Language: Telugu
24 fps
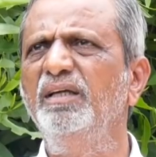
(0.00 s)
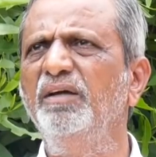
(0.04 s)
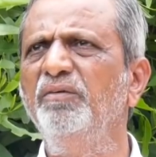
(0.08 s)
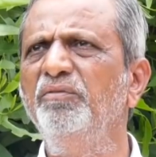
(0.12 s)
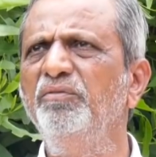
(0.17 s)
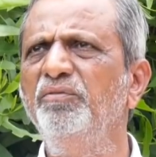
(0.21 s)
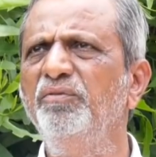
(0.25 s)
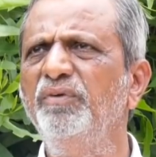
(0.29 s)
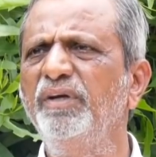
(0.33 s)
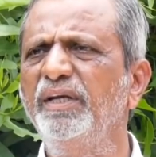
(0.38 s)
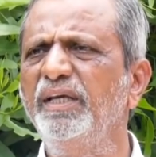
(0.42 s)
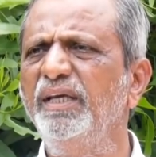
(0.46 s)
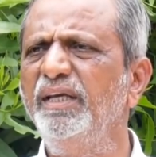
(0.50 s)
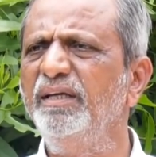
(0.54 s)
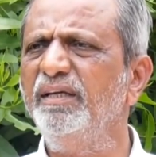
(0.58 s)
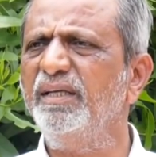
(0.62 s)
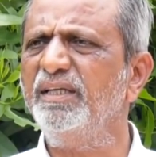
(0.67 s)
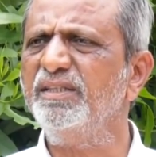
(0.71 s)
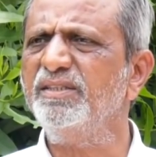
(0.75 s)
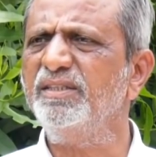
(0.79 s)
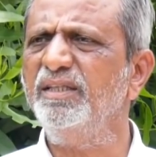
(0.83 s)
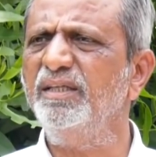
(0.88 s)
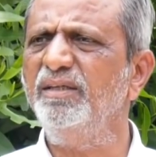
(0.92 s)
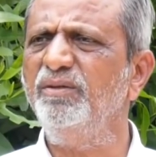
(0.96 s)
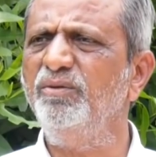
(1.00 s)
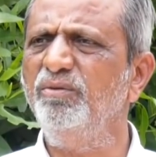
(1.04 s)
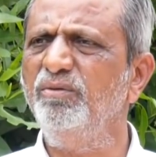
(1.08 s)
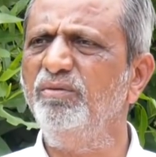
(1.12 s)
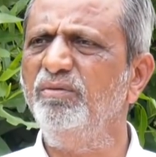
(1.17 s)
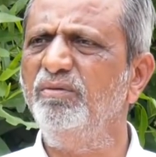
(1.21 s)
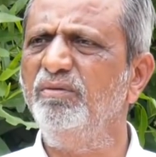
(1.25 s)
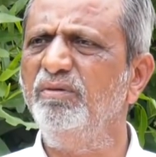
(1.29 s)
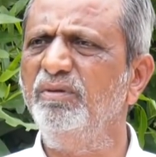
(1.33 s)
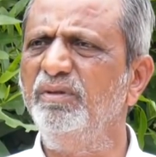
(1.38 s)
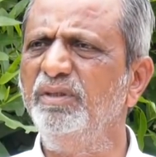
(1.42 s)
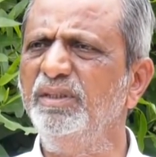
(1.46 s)
ఎవరికి ఇంట్రెస్ట్ లేదు
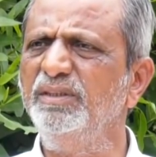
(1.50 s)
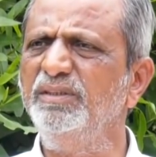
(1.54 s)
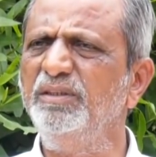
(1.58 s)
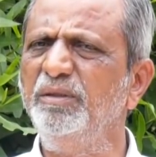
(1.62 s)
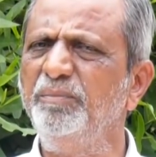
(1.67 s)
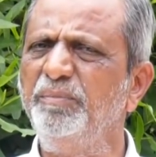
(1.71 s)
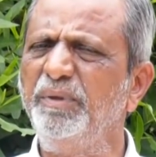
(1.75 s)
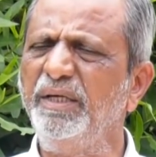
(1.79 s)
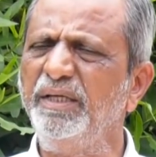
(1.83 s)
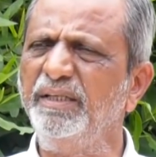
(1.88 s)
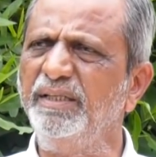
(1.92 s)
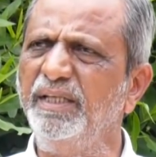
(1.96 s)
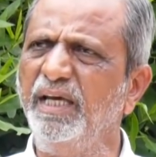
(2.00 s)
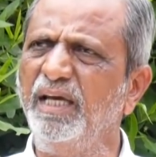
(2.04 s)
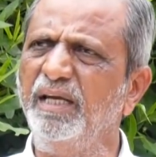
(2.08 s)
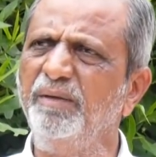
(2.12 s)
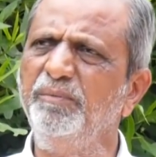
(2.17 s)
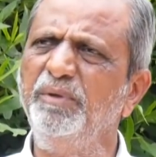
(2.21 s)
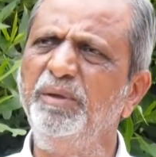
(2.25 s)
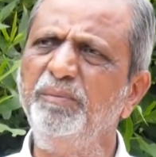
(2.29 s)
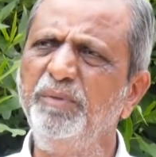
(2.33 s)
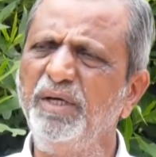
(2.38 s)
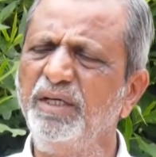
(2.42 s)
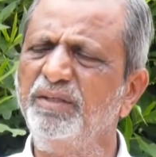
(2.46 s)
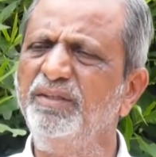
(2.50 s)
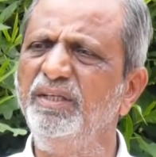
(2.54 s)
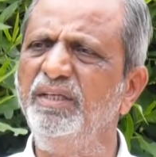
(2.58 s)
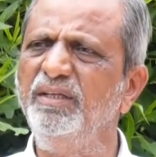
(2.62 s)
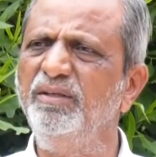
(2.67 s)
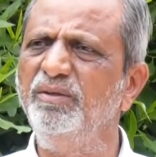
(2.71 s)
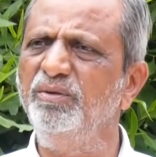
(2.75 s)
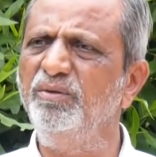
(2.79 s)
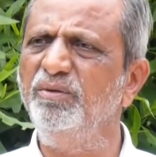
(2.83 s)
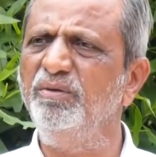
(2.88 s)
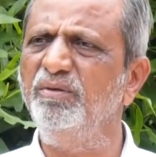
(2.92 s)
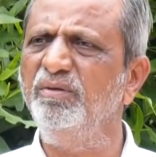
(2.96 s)
నిజం చెప్పాలంటే ధ్యానమే మాకు
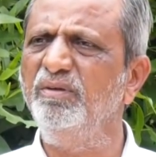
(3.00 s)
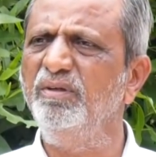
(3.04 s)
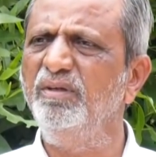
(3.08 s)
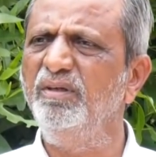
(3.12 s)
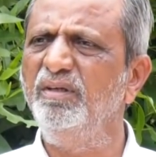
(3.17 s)
తెలియదు